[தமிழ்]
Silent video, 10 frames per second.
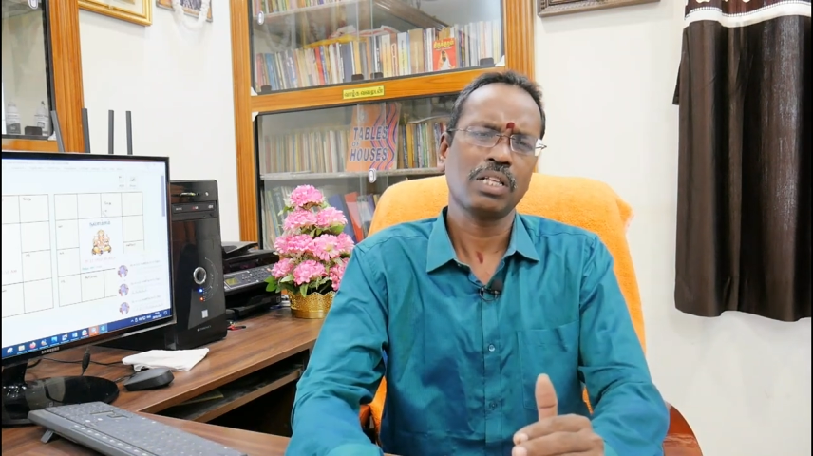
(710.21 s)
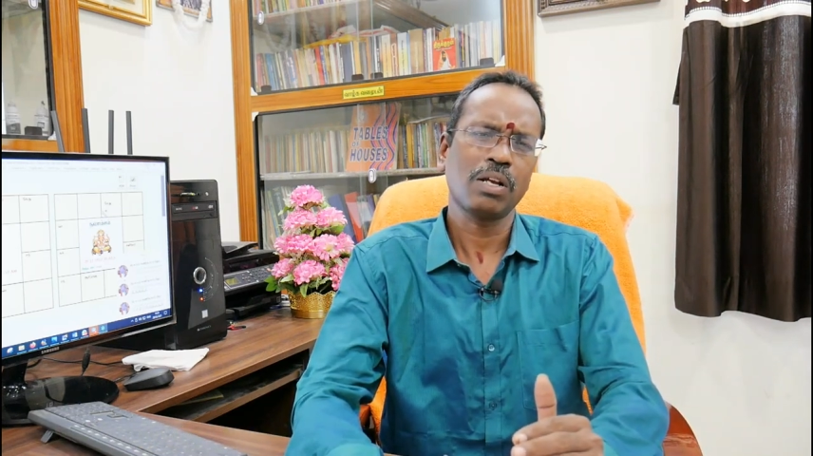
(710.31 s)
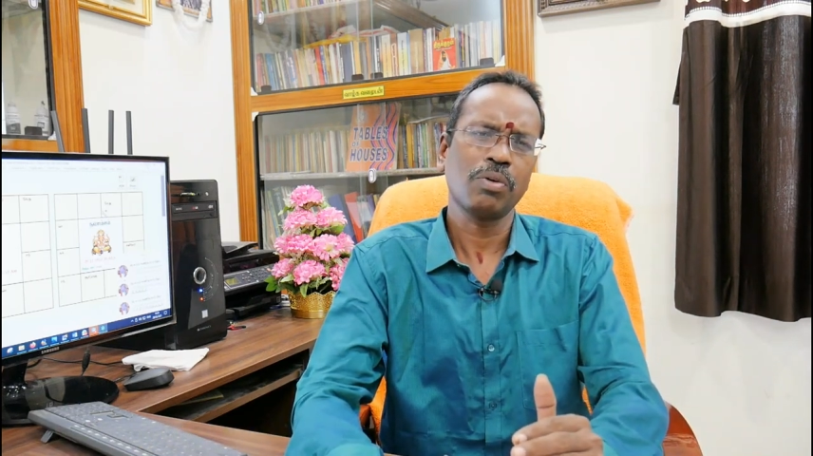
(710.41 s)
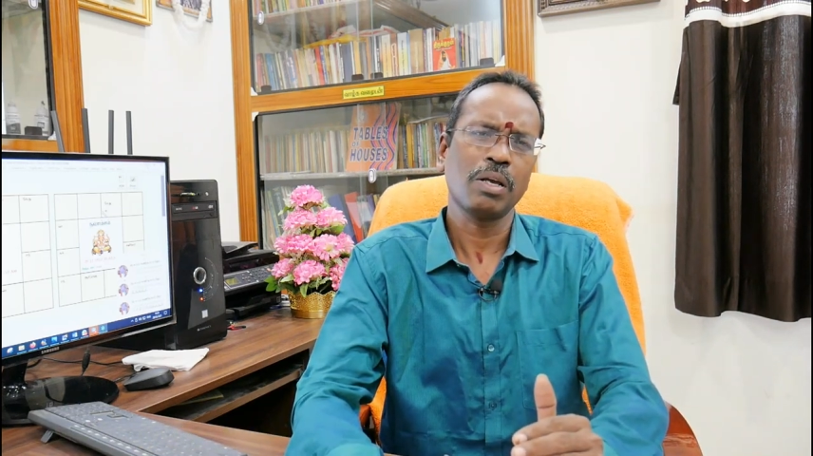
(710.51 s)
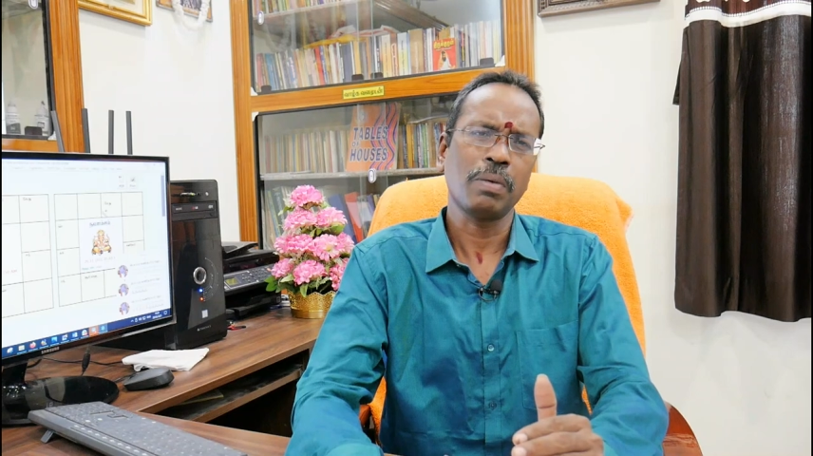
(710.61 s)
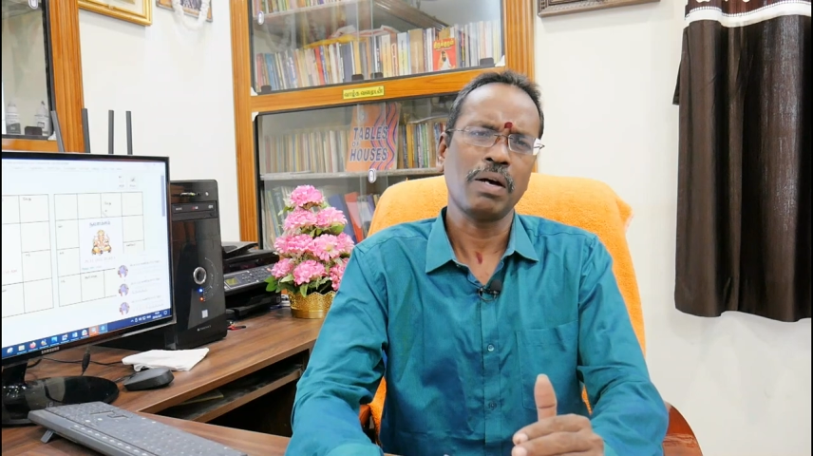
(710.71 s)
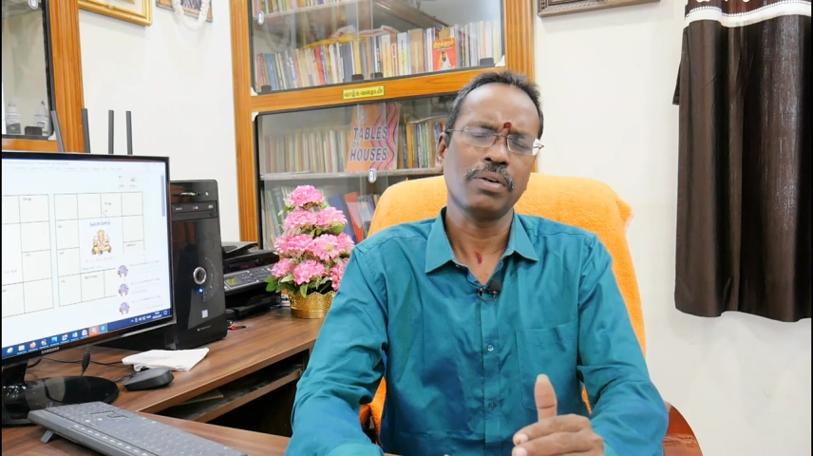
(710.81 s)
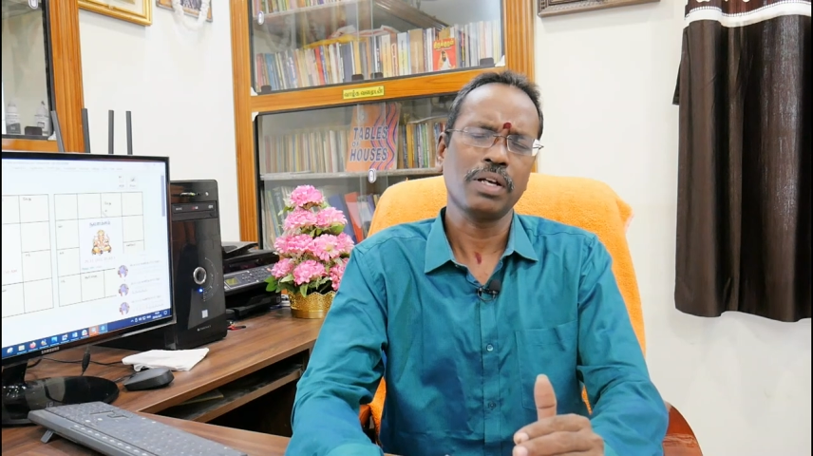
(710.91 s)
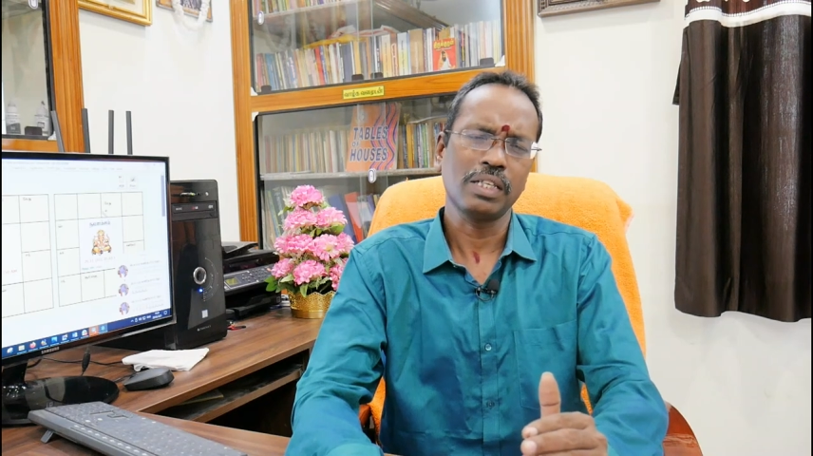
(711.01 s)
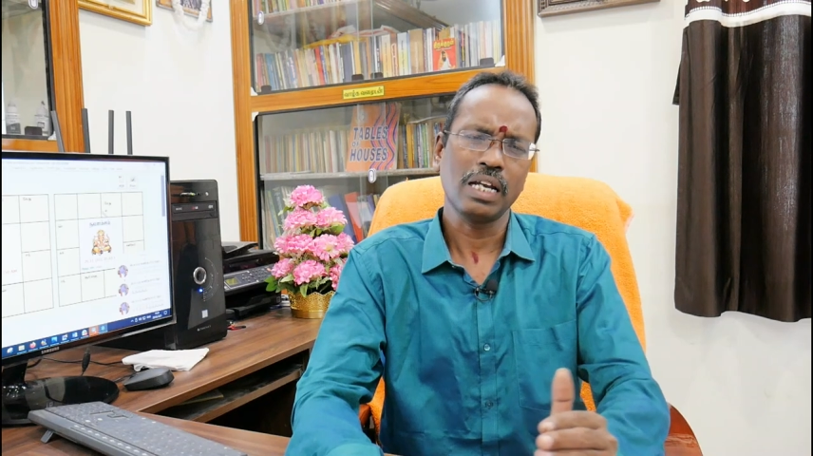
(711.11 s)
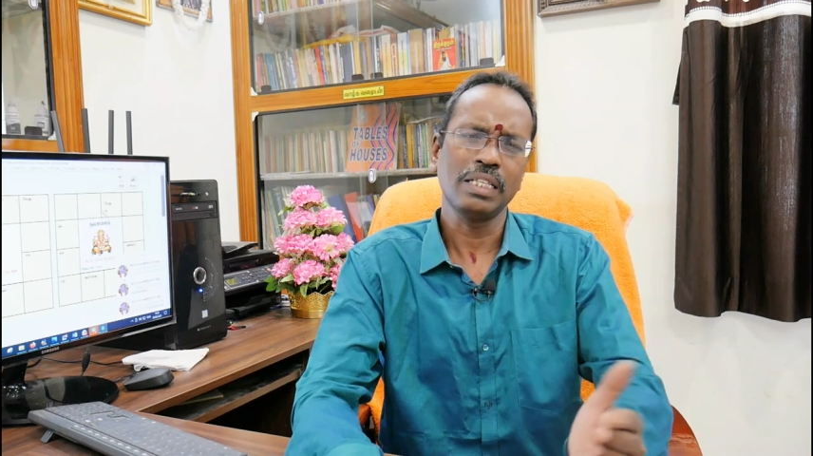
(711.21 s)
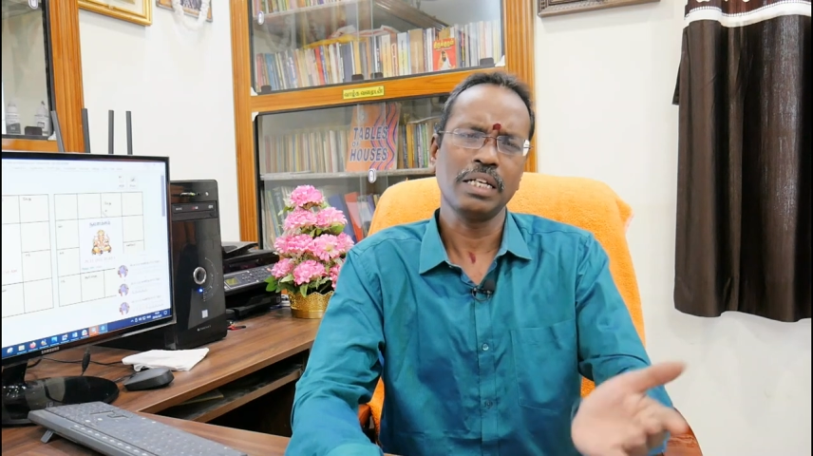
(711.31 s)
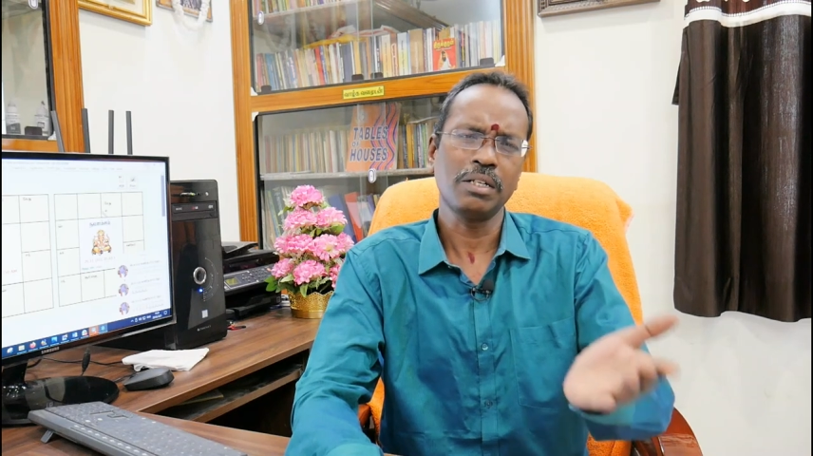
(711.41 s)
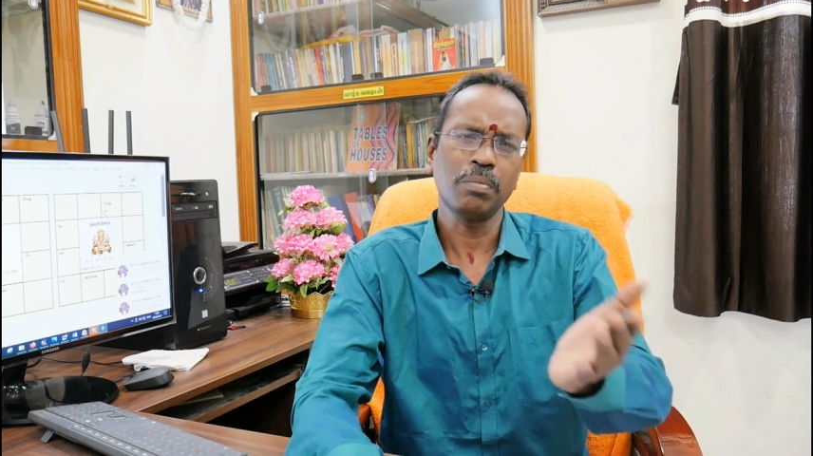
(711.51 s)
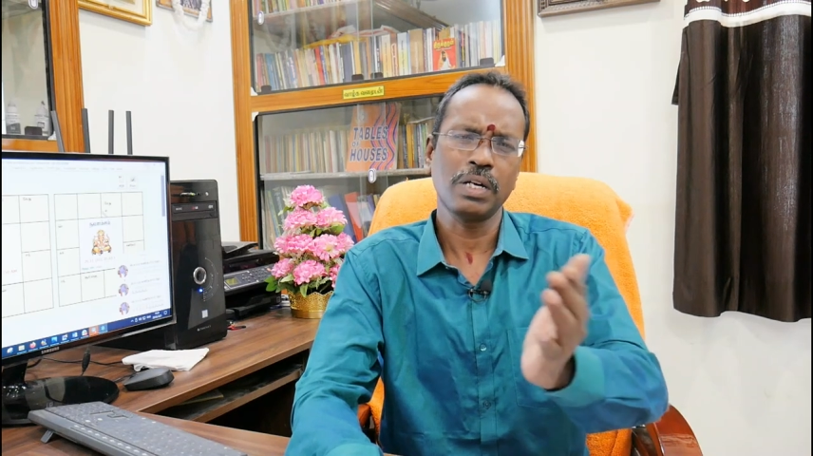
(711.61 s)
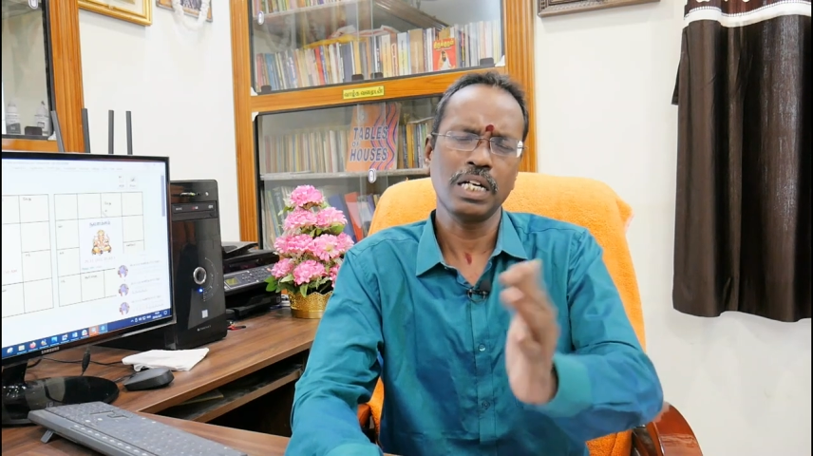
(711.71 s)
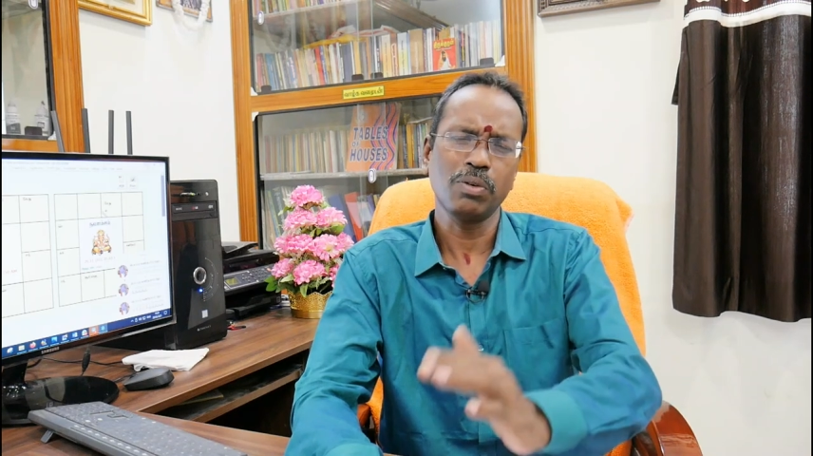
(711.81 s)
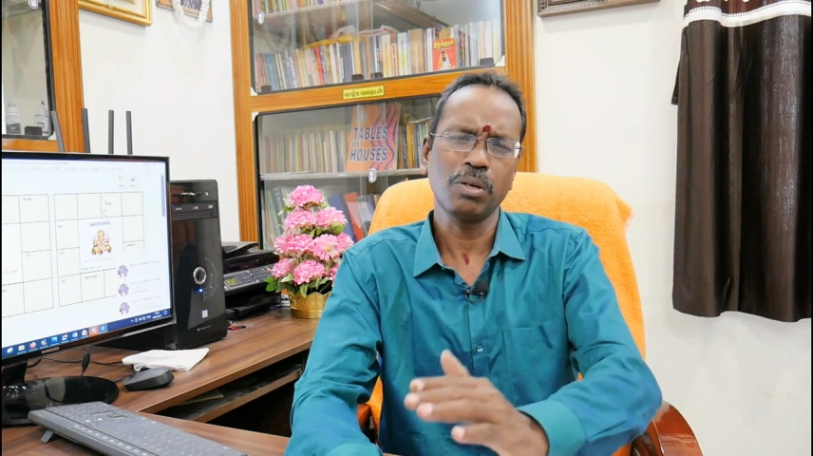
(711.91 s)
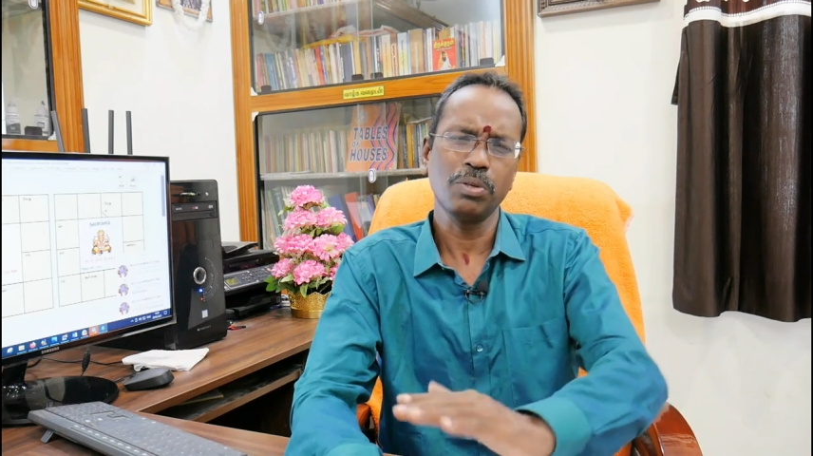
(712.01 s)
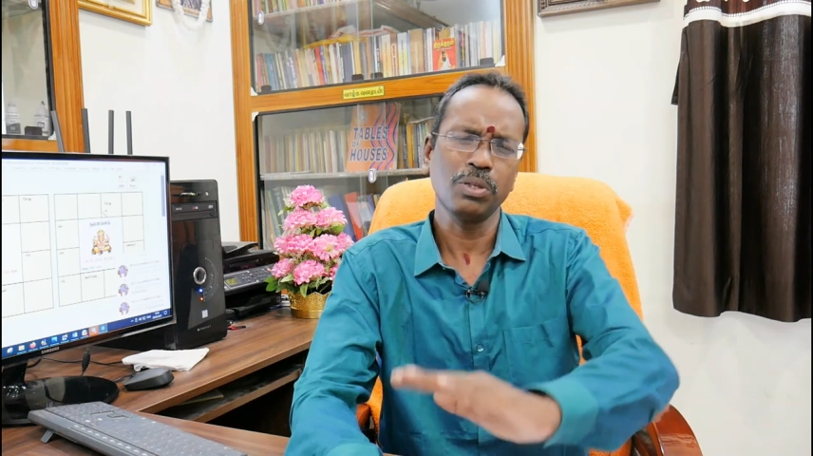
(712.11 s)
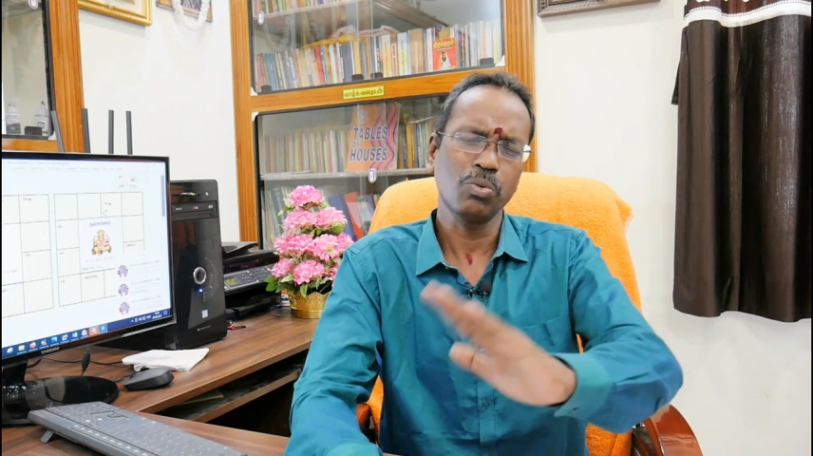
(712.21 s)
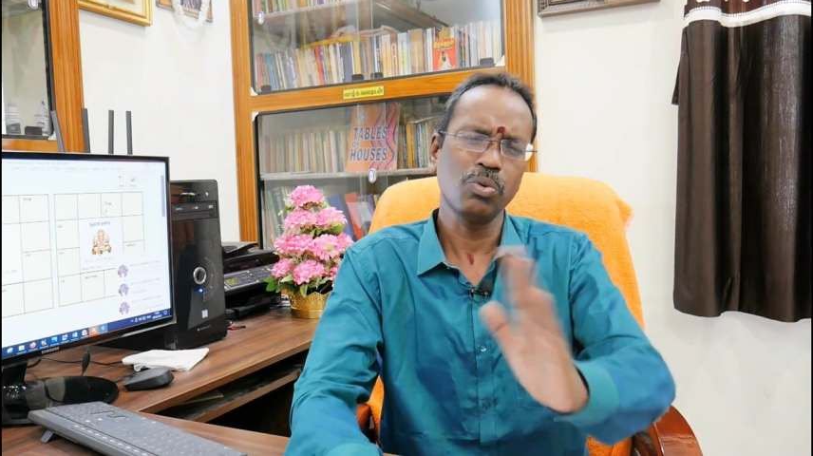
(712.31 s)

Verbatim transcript: தரக்கூடிய பாவங்கிறதால அந்த எட்டு பன்னெண்டு வரும்போது